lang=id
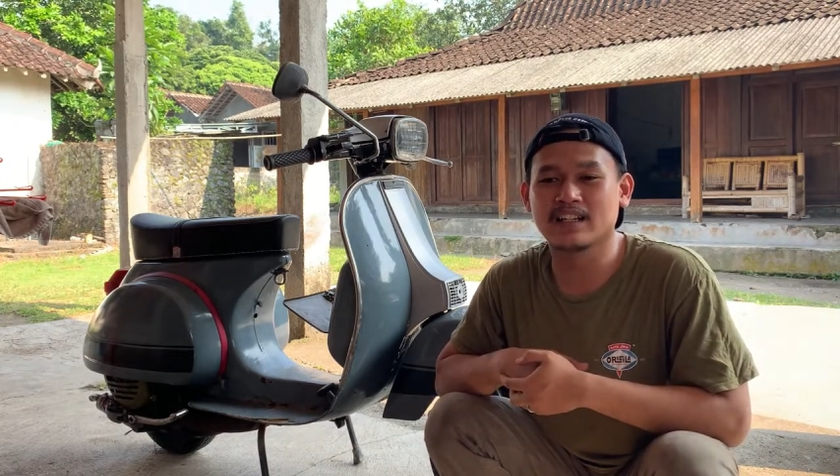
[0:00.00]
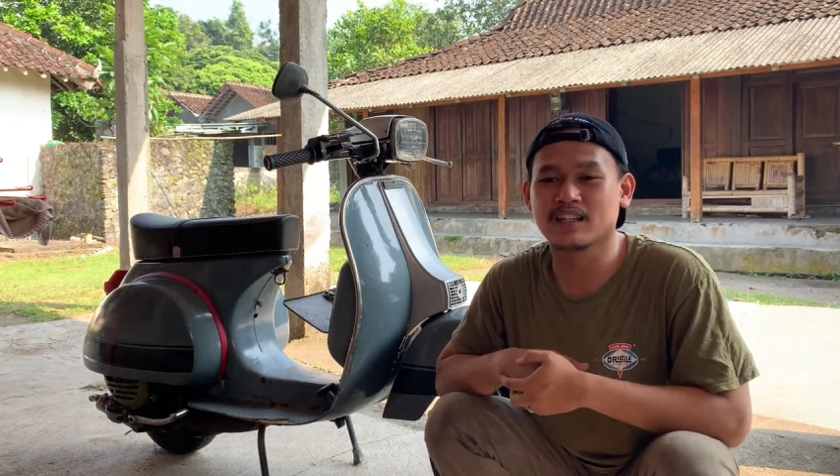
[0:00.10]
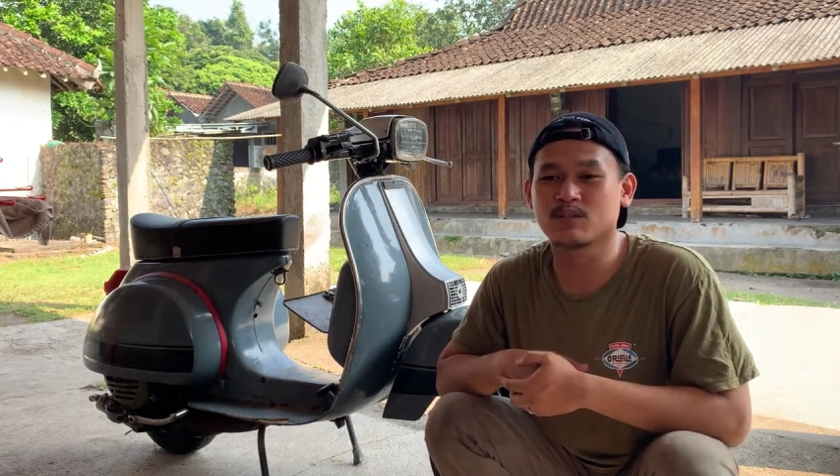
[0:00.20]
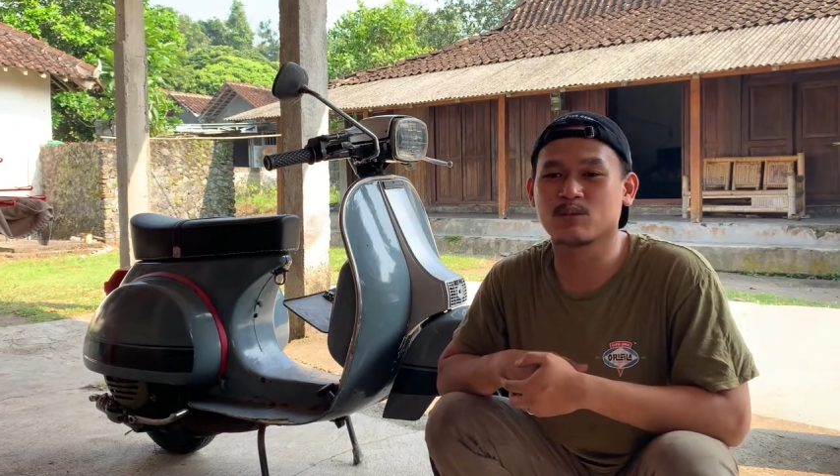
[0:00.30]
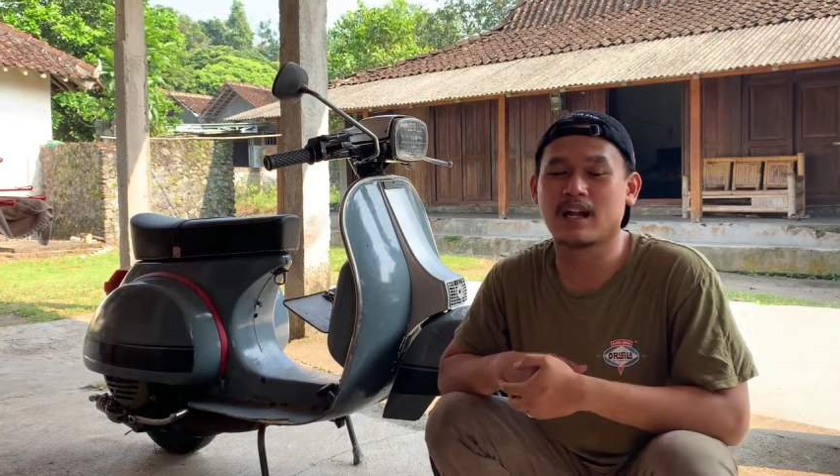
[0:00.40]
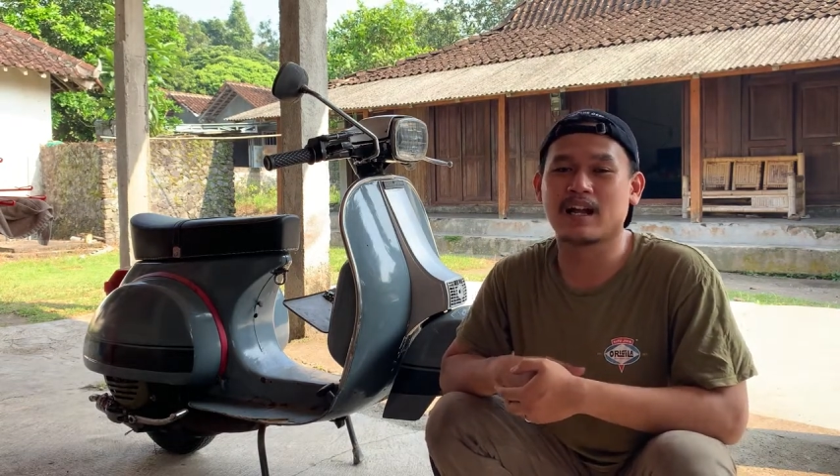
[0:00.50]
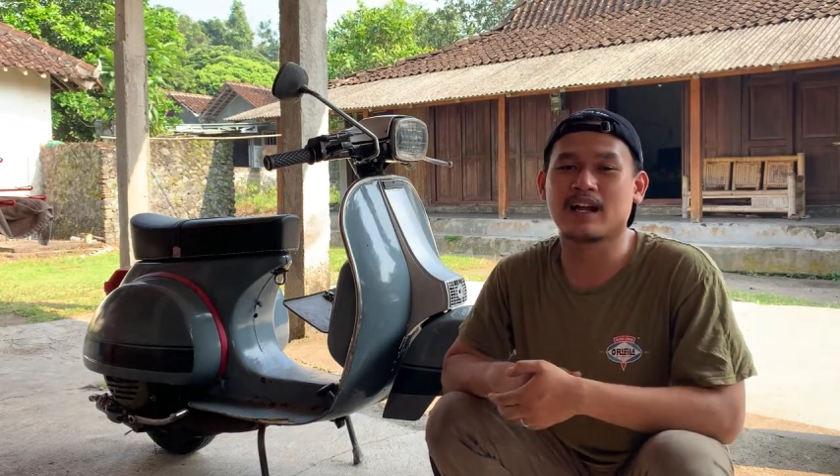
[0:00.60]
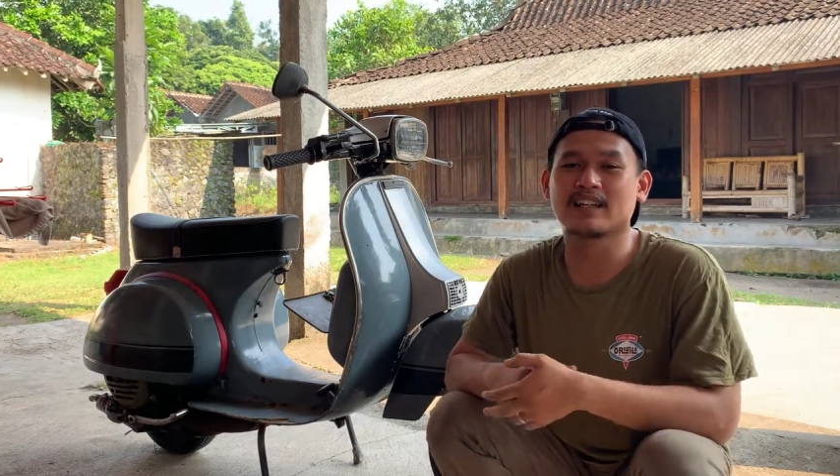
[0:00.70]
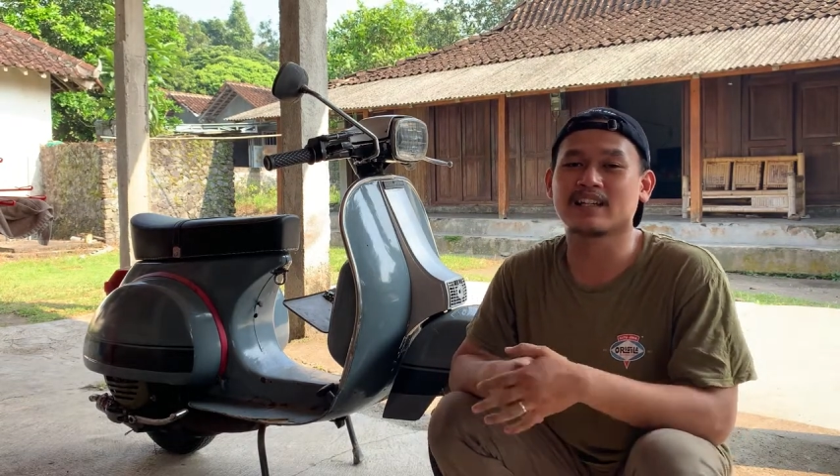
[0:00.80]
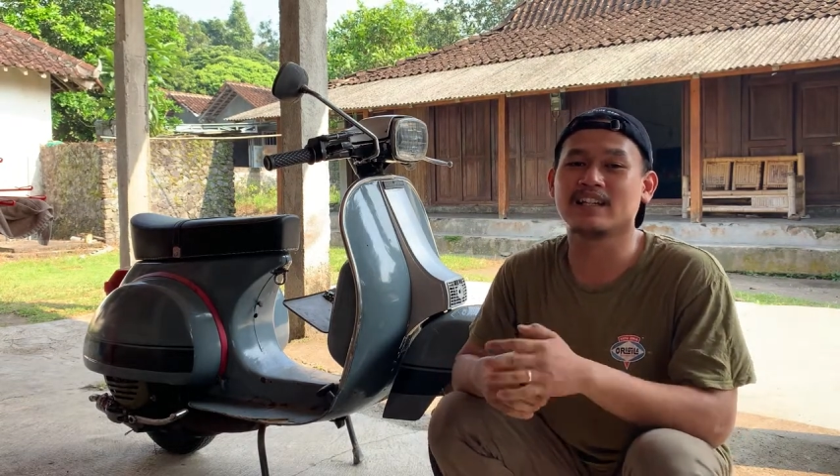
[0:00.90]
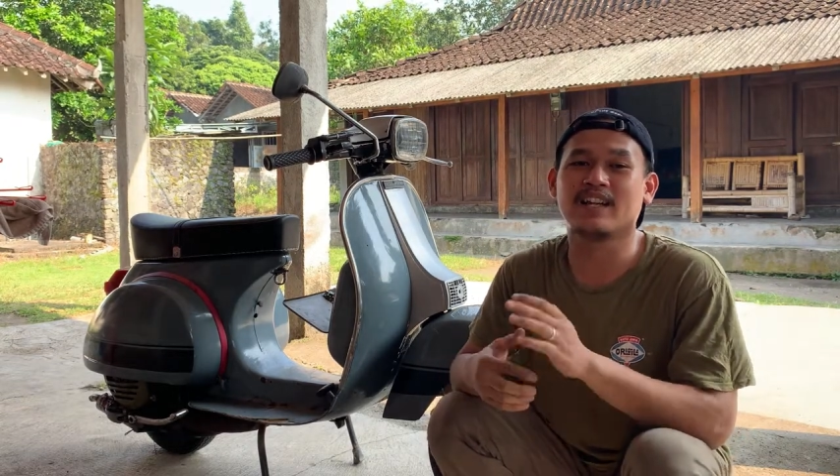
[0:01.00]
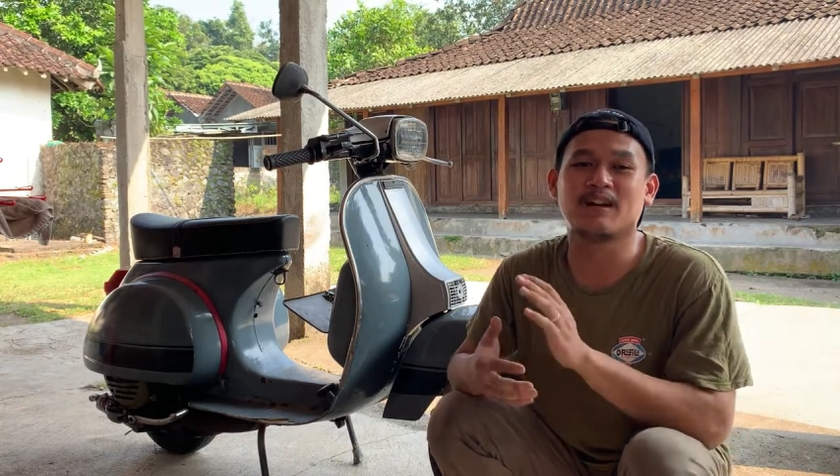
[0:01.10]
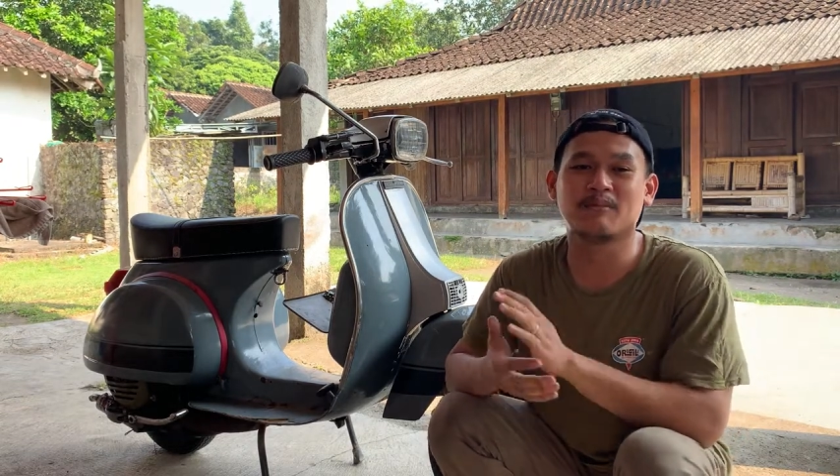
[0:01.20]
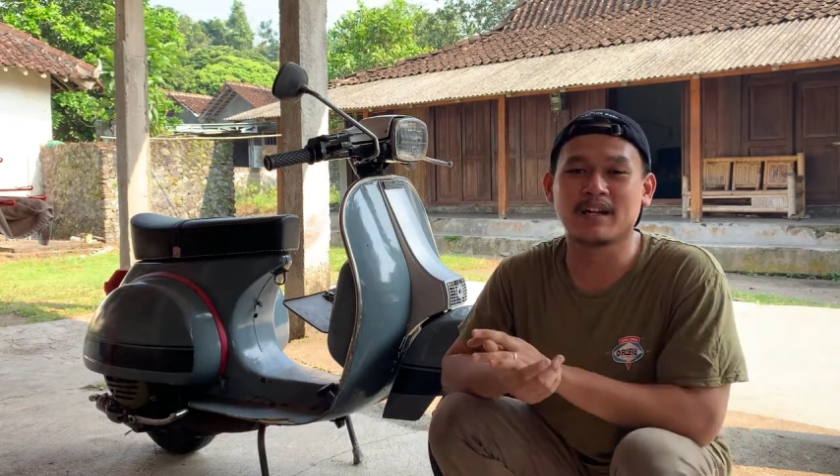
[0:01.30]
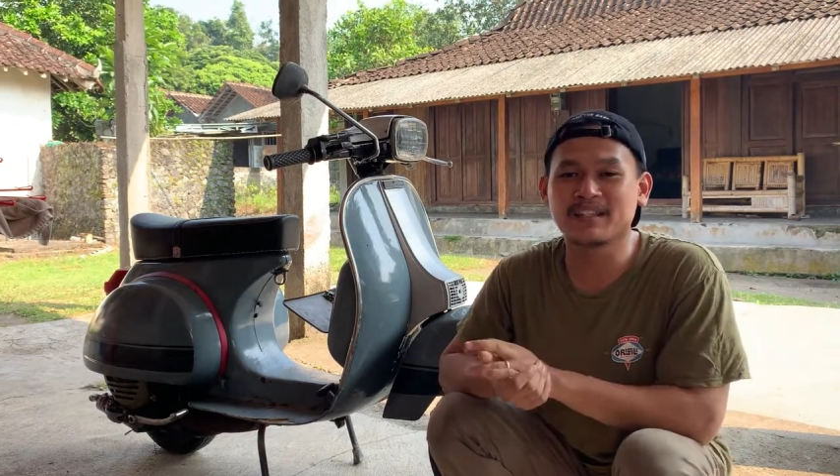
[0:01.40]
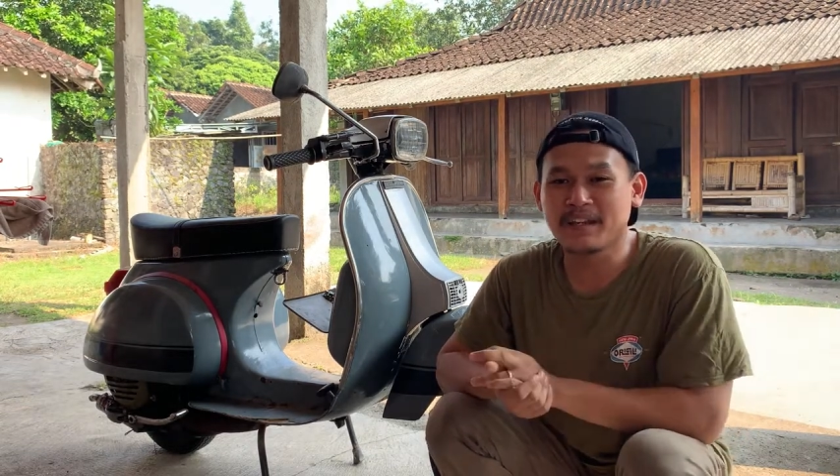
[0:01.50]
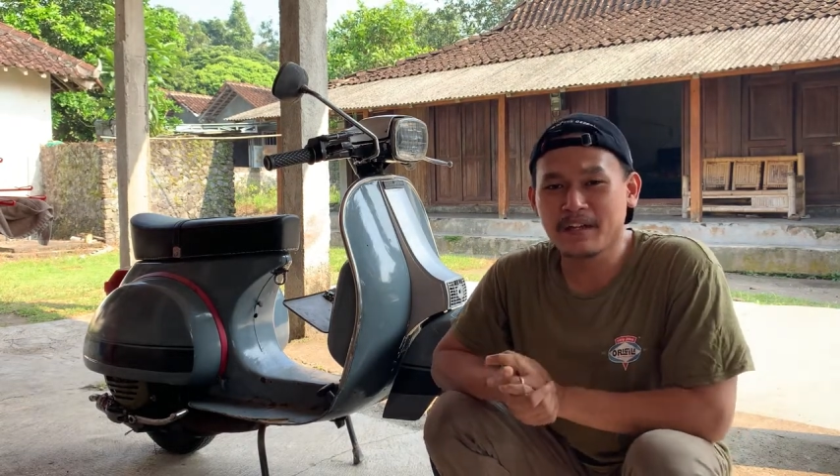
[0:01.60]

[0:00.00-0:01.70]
kekurangan, kehilapan